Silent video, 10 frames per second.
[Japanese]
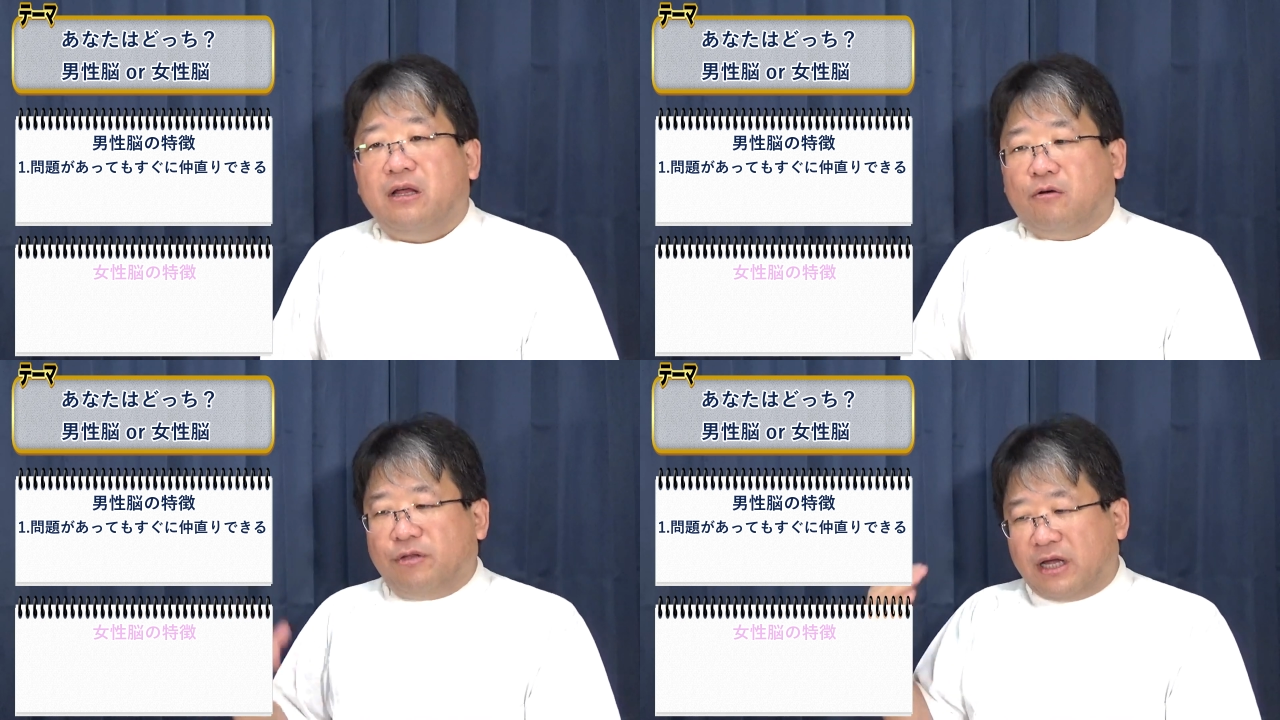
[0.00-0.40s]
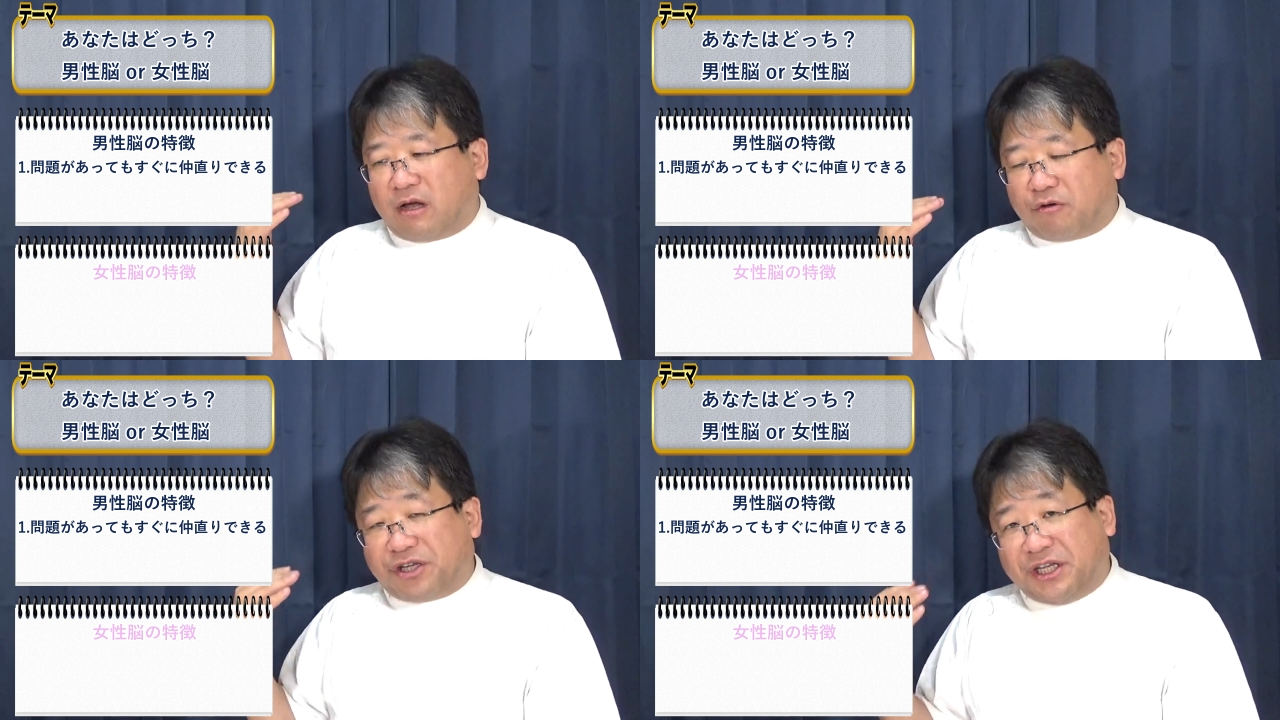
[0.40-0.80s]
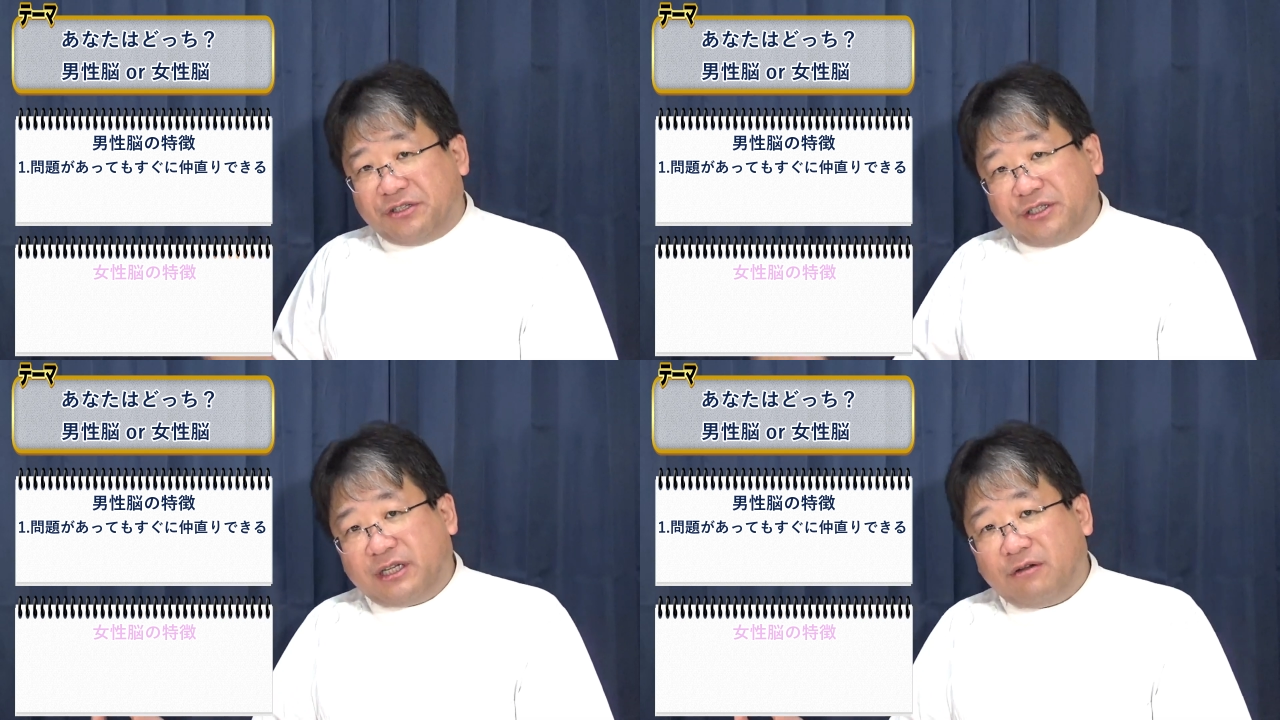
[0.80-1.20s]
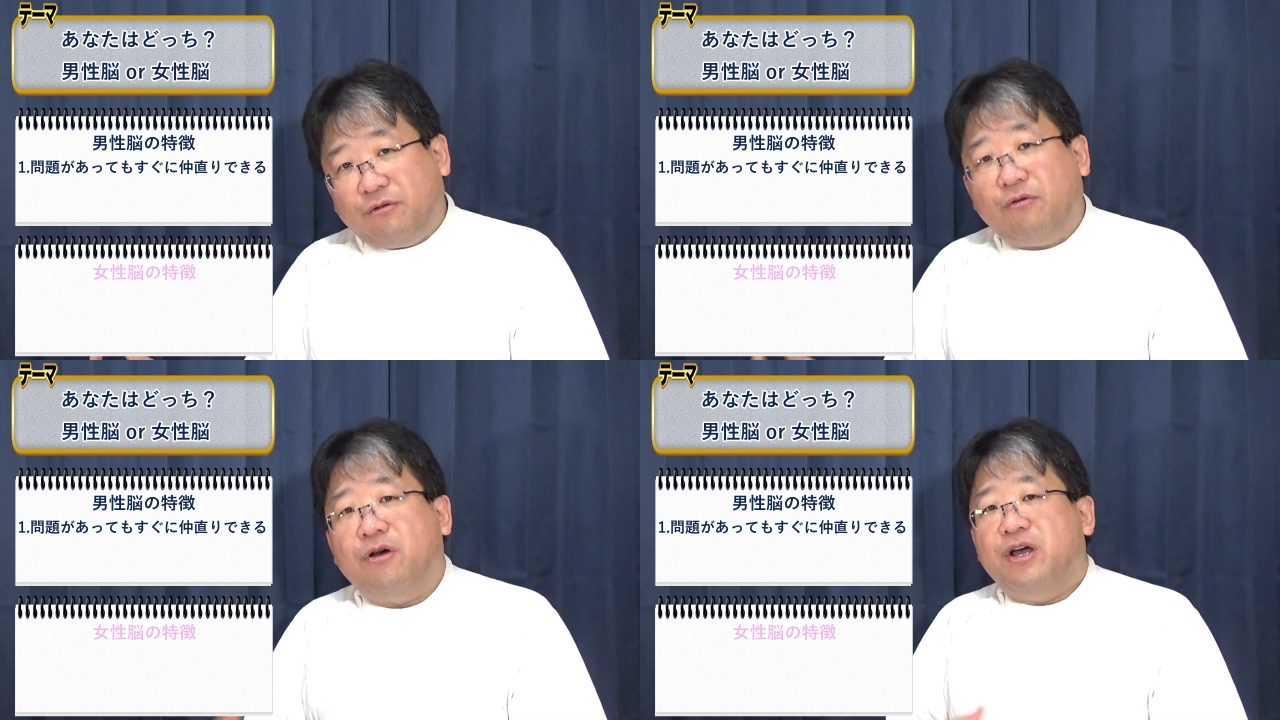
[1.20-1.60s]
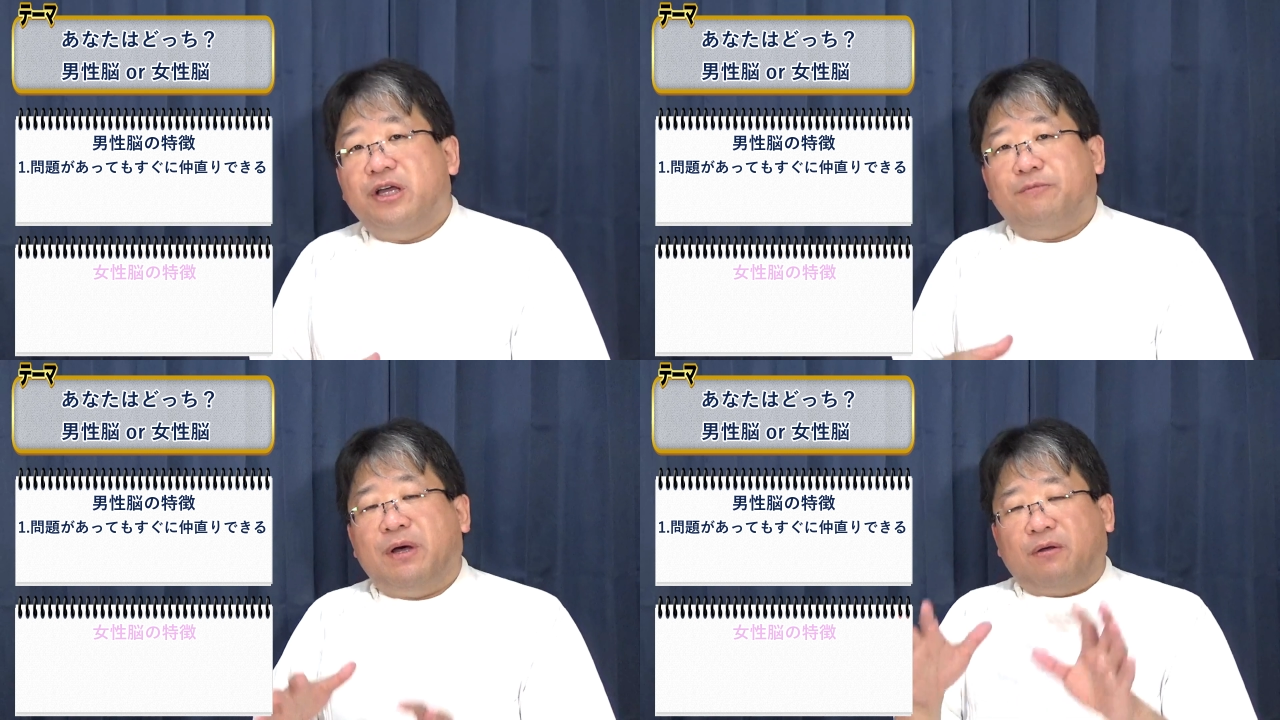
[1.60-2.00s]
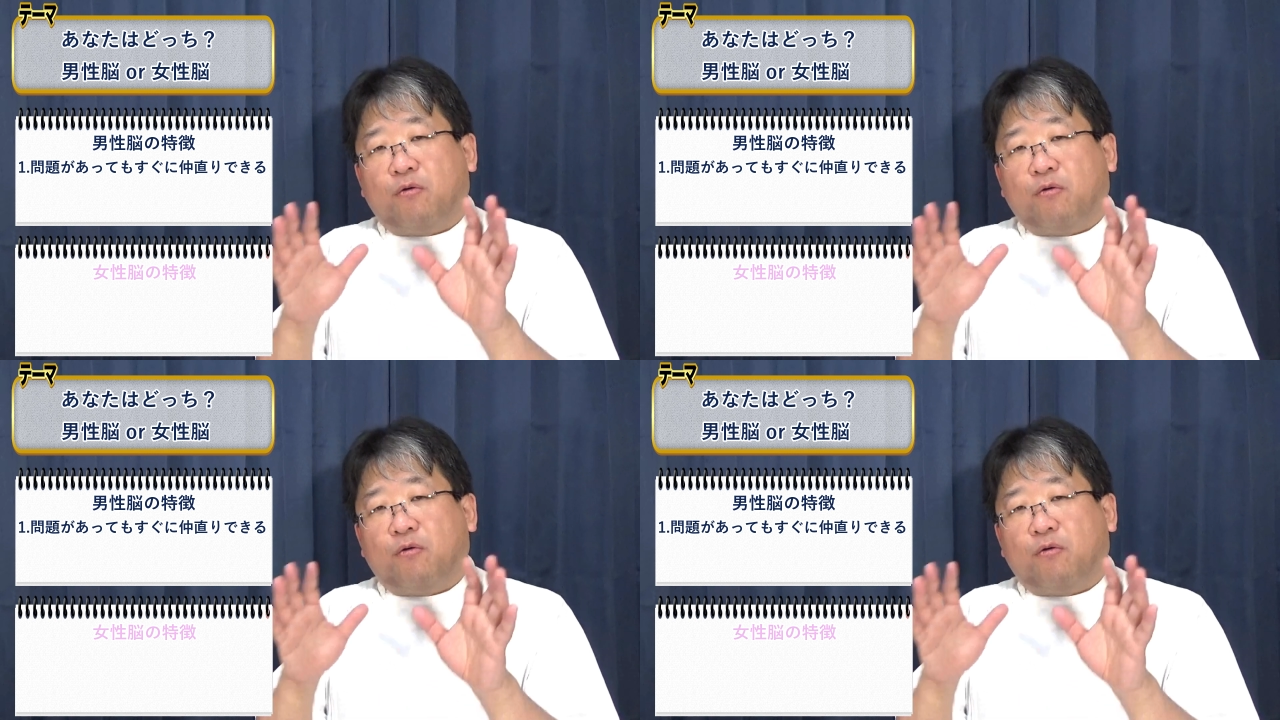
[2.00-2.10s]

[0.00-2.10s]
こうなんかこう、引きずっちゃうのを、まあ、